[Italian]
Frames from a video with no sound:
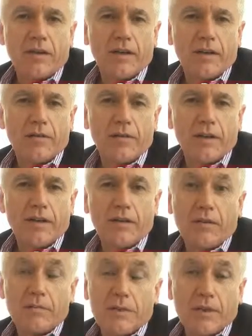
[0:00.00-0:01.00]
che è
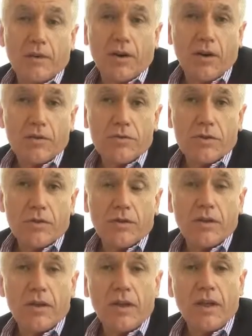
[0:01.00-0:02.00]
quello è
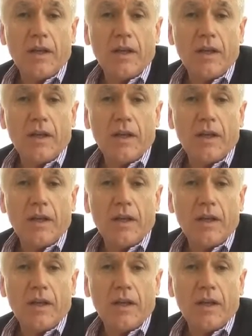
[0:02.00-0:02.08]
psicologico,